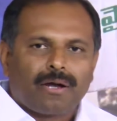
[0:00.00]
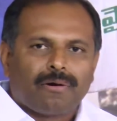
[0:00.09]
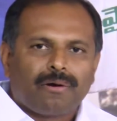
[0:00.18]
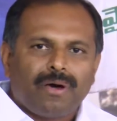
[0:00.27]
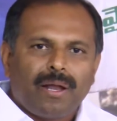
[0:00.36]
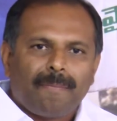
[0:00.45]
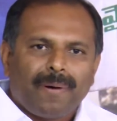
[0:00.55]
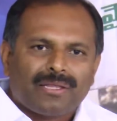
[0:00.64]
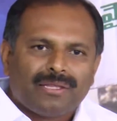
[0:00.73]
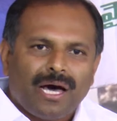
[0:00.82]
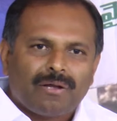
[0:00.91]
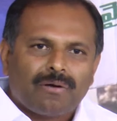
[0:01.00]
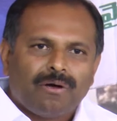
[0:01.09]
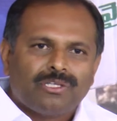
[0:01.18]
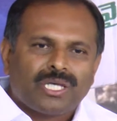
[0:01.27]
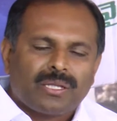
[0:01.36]
రెండు వేల
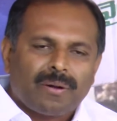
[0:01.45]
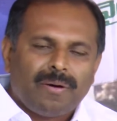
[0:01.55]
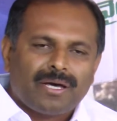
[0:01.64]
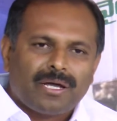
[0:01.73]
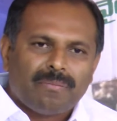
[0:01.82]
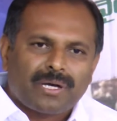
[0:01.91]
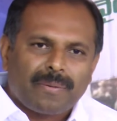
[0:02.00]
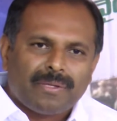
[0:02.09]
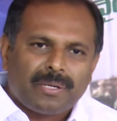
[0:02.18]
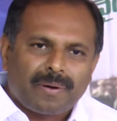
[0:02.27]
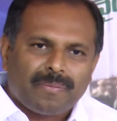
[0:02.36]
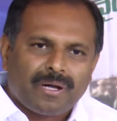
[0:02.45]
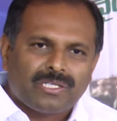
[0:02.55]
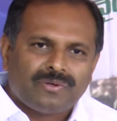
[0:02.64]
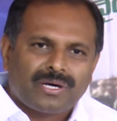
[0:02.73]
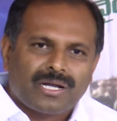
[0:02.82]
పద్నాలుగులో చంద్రబాబు గారు ముఖ్యమంత్రి ప్రమాణ
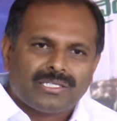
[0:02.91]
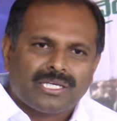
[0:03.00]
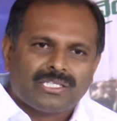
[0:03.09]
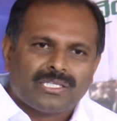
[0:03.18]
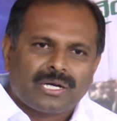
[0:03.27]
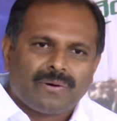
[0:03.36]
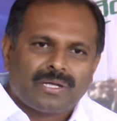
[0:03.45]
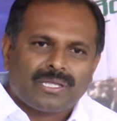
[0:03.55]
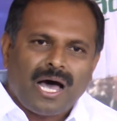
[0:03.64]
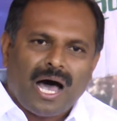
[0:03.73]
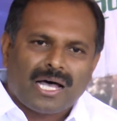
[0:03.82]
స్వీకారం చేసిన తర్వాత